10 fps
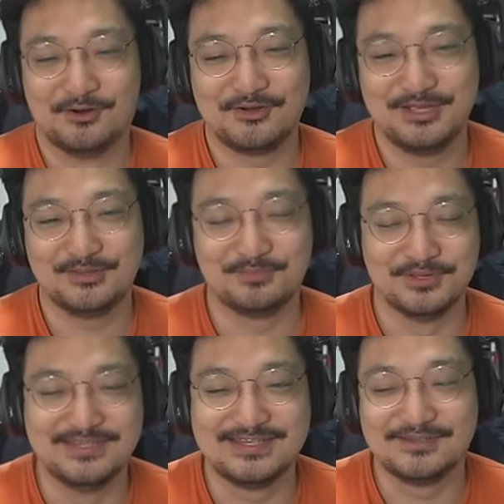허거에
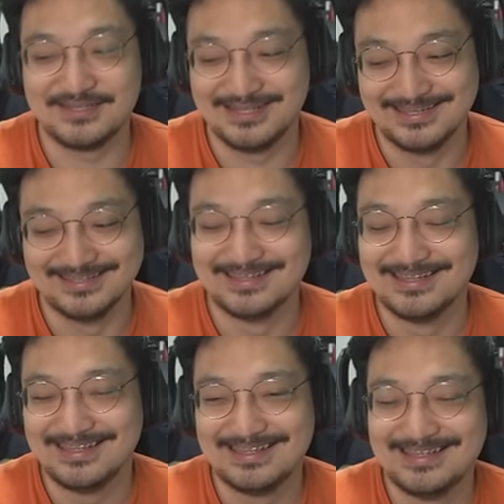또먼짓거리라는데
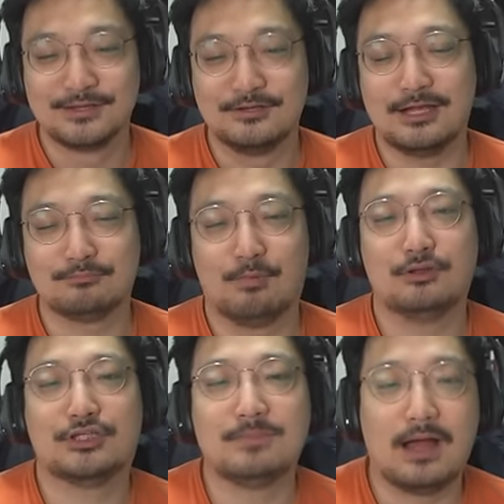그냥
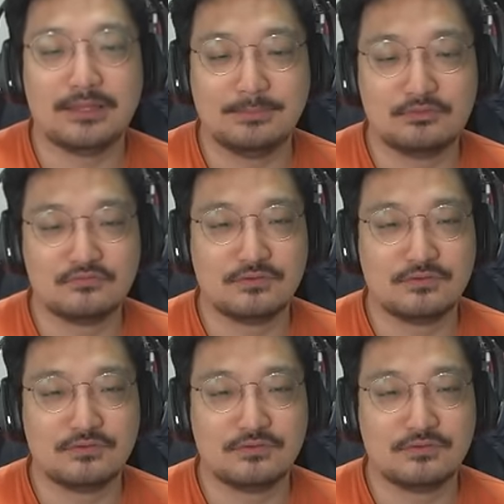먹지 마, 남이 주는